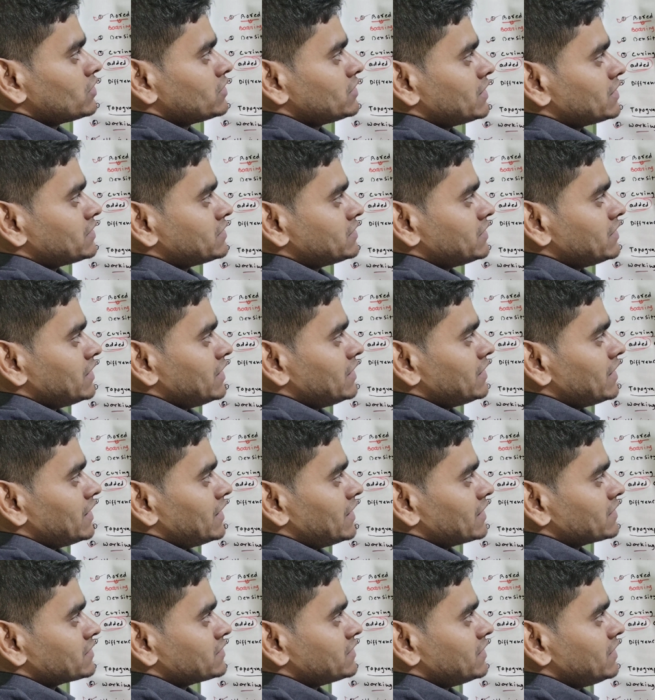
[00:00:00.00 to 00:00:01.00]
করে যাচ্ছেন এই
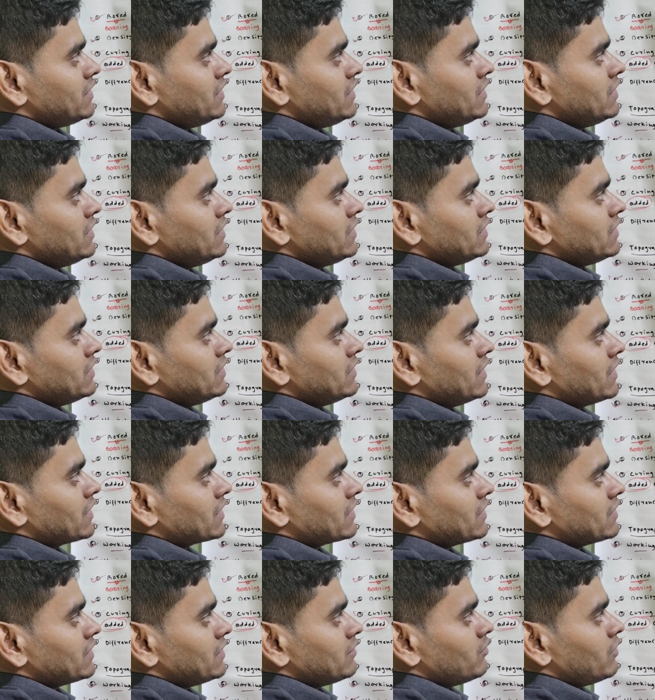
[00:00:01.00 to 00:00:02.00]
ডাইরেকশনে
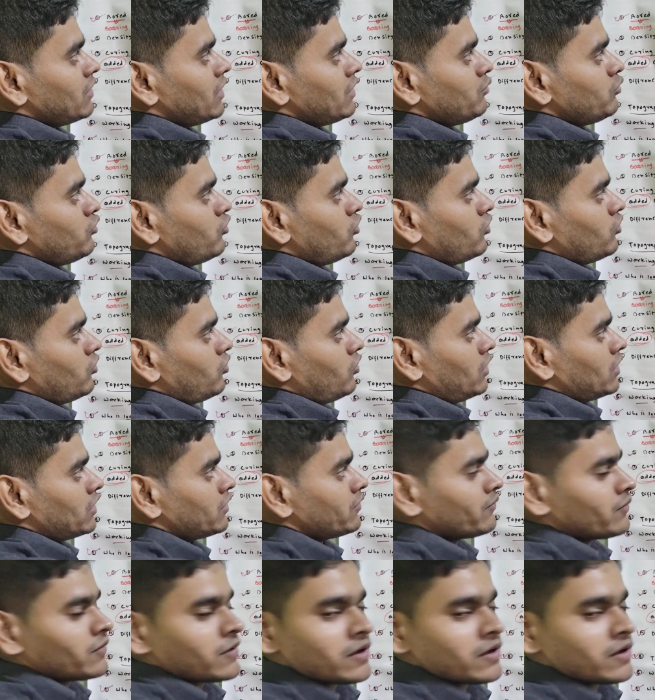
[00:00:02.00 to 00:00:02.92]
ইনাকে কি বলা হয় ফলোয়ার